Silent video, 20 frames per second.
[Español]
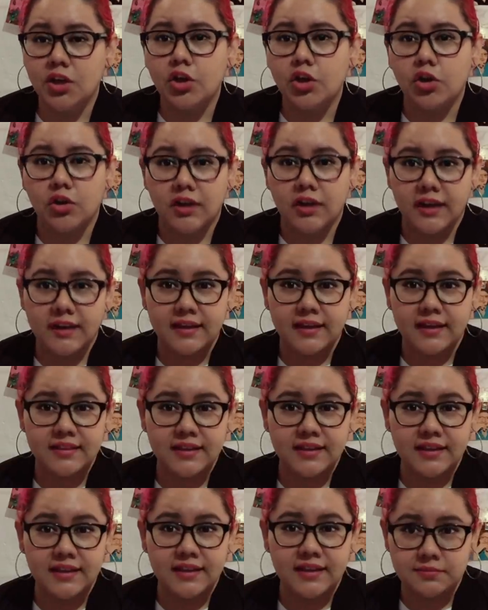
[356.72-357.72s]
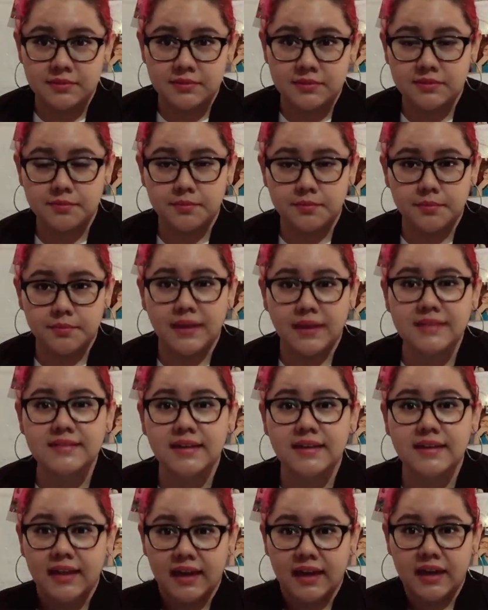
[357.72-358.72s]
con la gente que es más
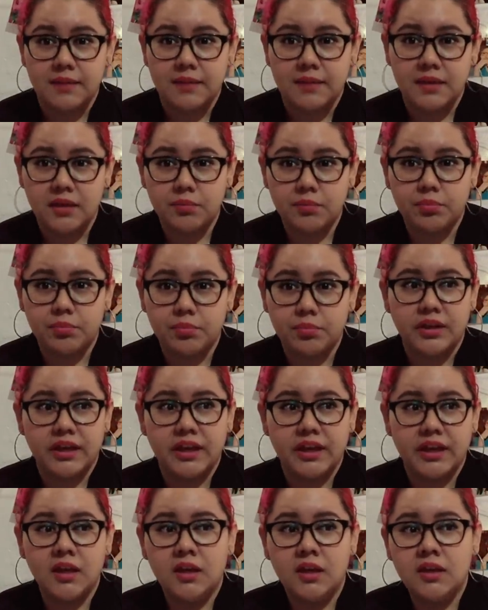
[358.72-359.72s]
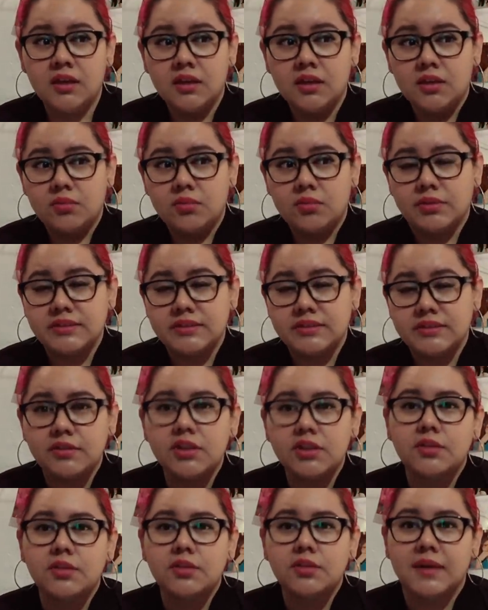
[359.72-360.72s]
cercana a mí porque pues es
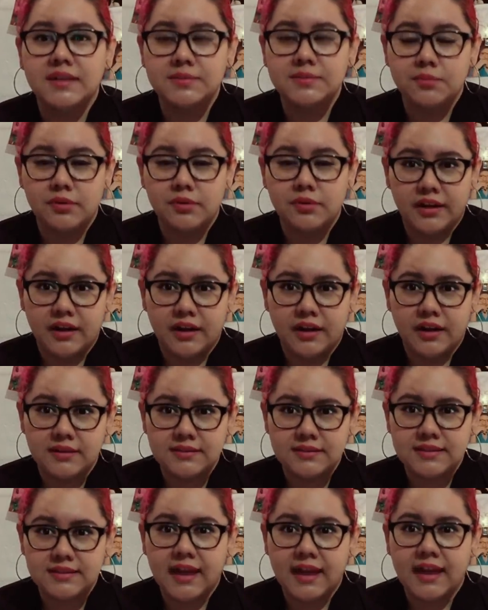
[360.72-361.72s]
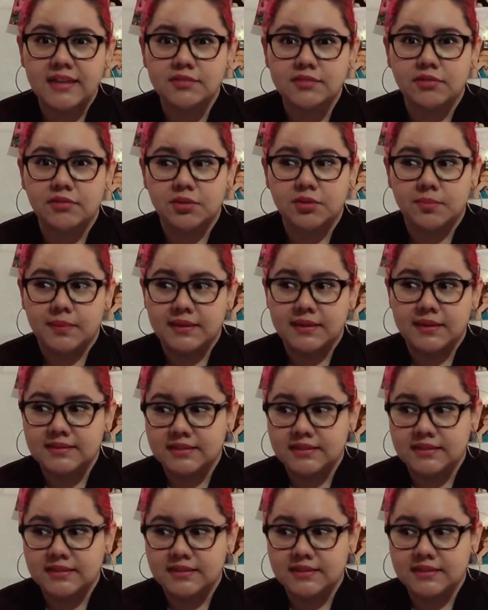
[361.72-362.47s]
cuando más vulnerable estás, cuando más